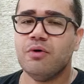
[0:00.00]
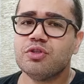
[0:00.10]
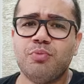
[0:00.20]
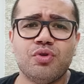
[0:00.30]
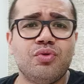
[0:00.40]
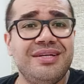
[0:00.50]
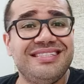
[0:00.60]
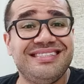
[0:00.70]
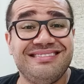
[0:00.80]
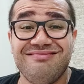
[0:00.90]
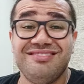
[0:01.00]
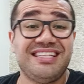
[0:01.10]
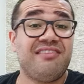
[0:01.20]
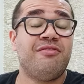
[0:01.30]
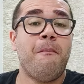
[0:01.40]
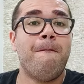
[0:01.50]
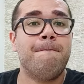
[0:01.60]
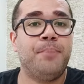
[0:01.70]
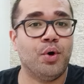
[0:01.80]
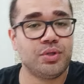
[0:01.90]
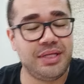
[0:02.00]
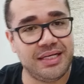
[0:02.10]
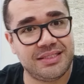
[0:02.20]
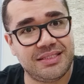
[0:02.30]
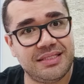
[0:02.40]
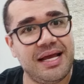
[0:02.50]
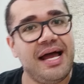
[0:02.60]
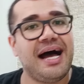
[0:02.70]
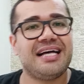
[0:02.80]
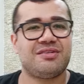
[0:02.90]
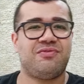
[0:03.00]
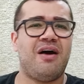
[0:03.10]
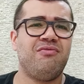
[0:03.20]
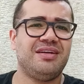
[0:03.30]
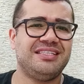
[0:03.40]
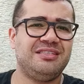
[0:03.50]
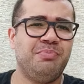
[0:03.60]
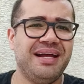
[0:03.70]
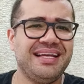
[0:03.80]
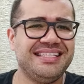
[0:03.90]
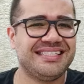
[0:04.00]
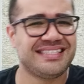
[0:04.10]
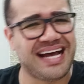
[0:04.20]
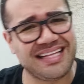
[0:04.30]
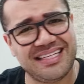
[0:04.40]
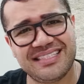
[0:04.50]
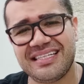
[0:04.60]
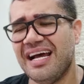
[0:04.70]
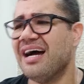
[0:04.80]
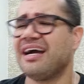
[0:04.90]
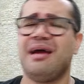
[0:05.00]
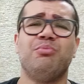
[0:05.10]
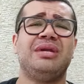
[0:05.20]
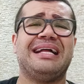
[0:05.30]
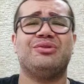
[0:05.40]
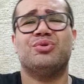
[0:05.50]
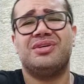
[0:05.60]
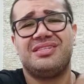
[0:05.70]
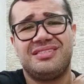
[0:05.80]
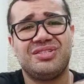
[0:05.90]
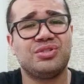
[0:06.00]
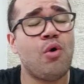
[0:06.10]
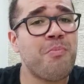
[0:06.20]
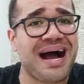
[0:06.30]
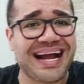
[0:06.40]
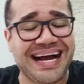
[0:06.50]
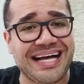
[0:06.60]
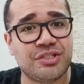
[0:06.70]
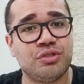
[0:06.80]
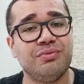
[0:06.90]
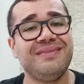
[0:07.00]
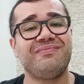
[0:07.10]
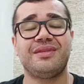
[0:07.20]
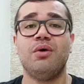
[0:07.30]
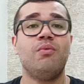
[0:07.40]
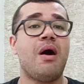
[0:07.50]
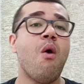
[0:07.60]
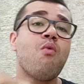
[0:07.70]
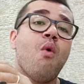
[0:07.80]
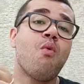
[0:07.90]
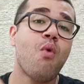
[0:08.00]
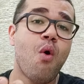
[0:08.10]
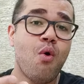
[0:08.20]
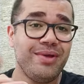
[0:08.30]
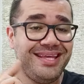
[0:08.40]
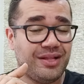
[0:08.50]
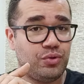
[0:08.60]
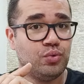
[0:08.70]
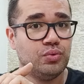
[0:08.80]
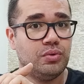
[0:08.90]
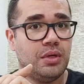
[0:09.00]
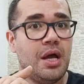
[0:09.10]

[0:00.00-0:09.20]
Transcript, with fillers: Os motores estavam podres, as válvulas esbranquiçadas, carburador, só o bagaço, então o álcool corroía tudo.